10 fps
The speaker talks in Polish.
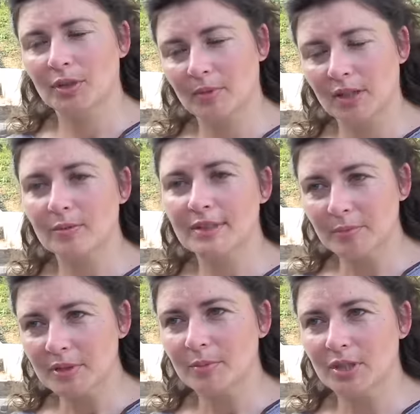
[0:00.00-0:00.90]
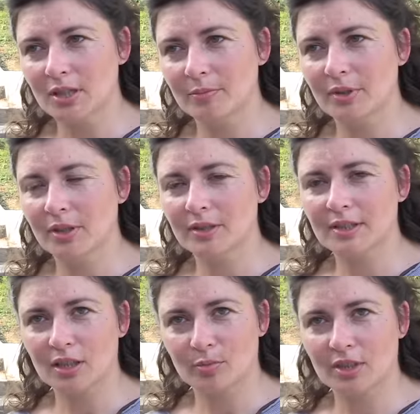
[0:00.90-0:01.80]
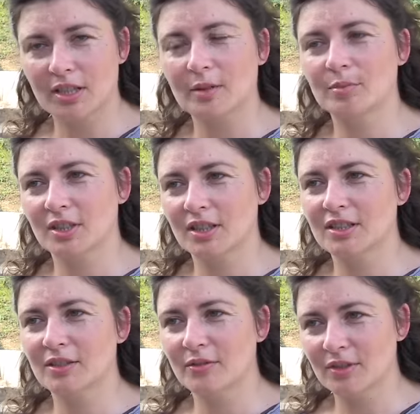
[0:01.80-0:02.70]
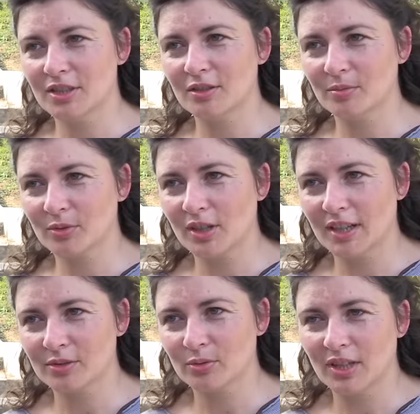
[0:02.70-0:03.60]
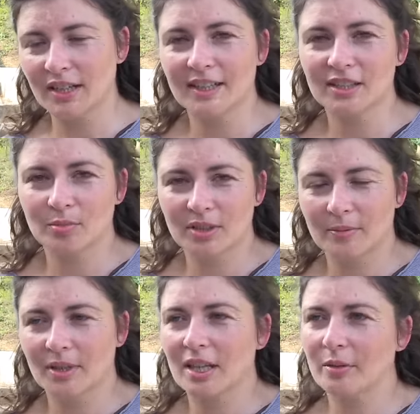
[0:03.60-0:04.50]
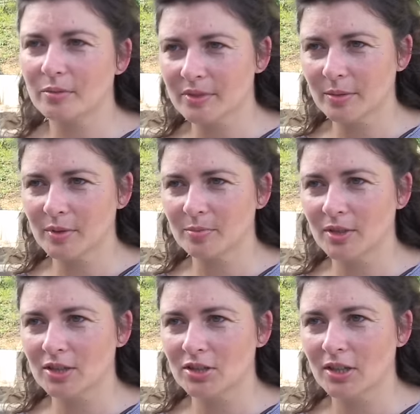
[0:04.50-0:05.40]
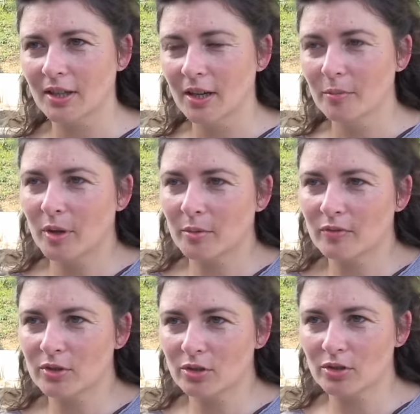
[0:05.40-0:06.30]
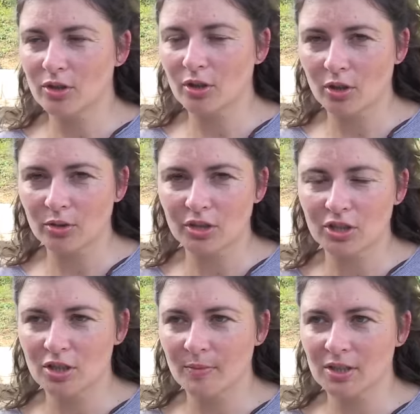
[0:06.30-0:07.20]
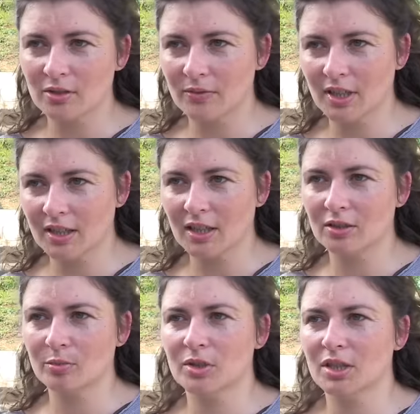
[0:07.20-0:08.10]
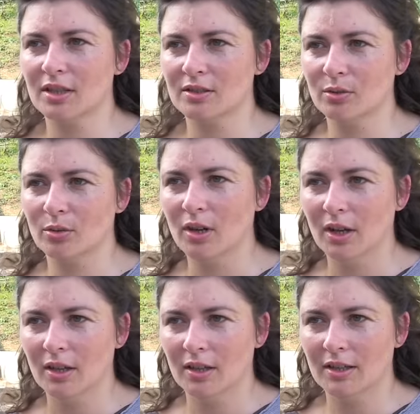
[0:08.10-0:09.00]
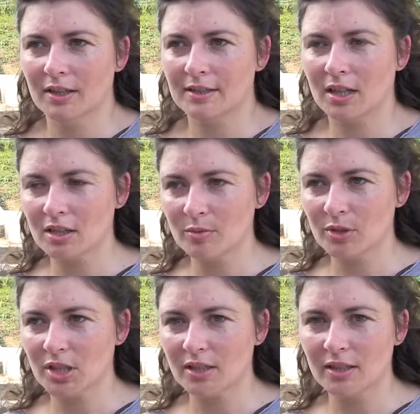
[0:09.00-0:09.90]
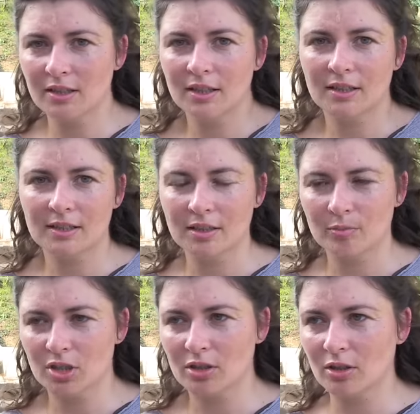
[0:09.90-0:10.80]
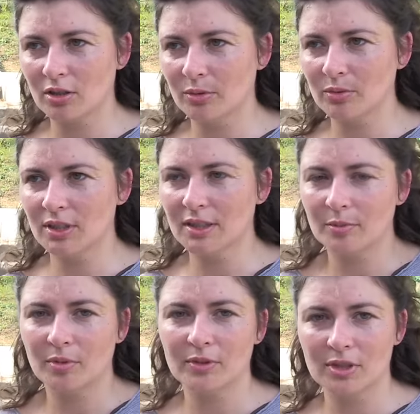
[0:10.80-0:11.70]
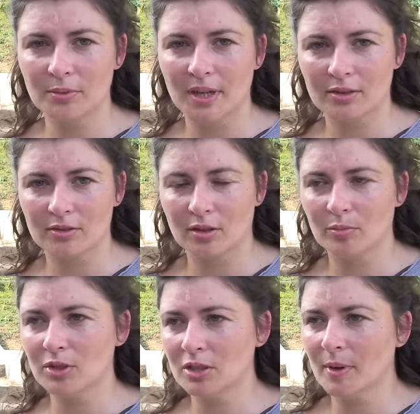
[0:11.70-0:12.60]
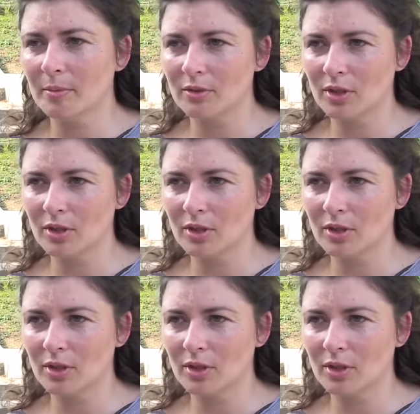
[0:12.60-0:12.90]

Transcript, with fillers: po tym jak ją zabezpieczymy, straż pożarna przyjedzie i wwiezie nam do lasu. No ale ja się pytam, jak ja mam zabezpieczyć? Mm. Mam ją wziąć do rąk i trzymać ją w rękach do przyjazdu y, straży pożarnej? Nikt nas nie przeszkolił, nikt nie powiedział jak to zrobić, nie mamy do